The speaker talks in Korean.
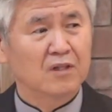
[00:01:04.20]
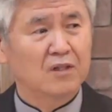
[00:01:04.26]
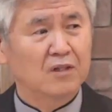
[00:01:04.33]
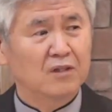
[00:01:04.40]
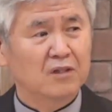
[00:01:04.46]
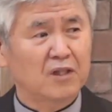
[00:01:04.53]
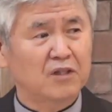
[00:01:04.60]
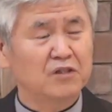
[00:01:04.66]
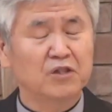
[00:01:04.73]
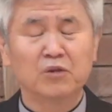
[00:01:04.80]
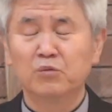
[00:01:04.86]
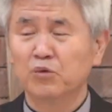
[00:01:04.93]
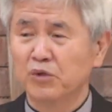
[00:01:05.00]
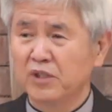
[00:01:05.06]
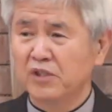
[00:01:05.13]

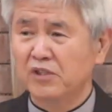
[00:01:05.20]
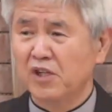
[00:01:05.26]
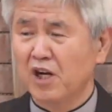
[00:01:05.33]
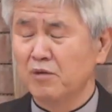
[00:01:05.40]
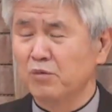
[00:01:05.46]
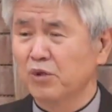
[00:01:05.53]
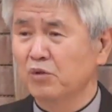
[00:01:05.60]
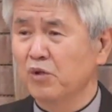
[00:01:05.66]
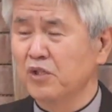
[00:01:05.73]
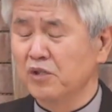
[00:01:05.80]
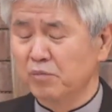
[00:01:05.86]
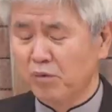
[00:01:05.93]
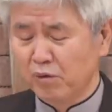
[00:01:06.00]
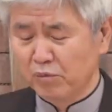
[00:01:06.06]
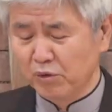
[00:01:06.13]
다시금 우리의 삶을
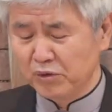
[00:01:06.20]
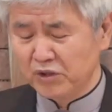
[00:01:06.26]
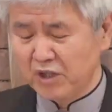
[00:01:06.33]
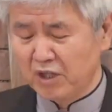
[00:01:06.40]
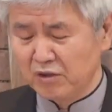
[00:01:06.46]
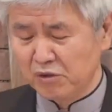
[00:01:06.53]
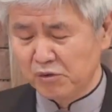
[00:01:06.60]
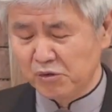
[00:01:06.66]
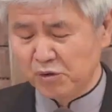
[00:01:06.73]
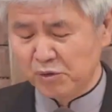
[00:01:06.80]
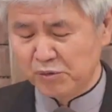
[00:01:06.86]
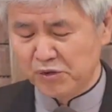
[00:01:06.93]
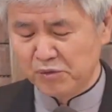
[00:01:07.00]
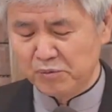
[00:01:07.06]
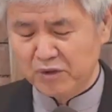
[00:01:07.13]
되짚어 보지 않을 수
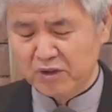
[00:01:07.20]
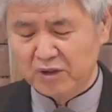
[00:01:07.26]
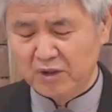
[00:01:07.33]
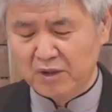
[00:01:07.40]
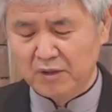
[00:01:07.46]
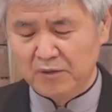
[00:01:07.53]
없습니다.